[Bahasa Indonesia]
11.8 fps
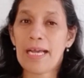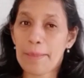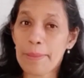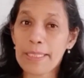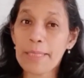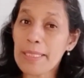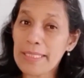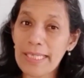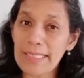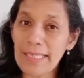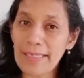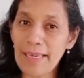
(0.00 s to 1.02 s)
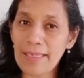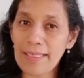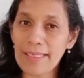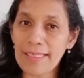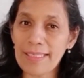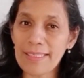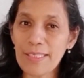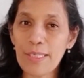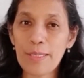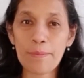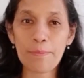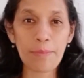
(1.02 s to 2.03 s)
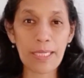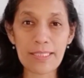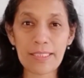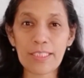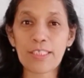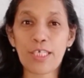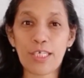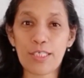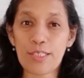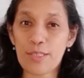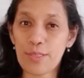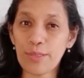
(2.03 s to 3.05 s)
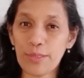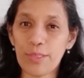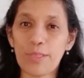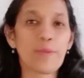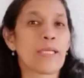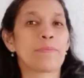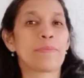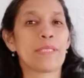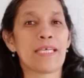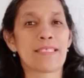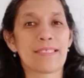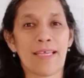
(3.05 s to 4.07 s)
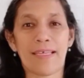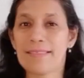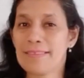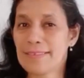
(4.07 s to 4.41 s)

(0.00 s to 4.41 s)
Apa kabar kalian hari ini? Pastinya sungguh luar biasa.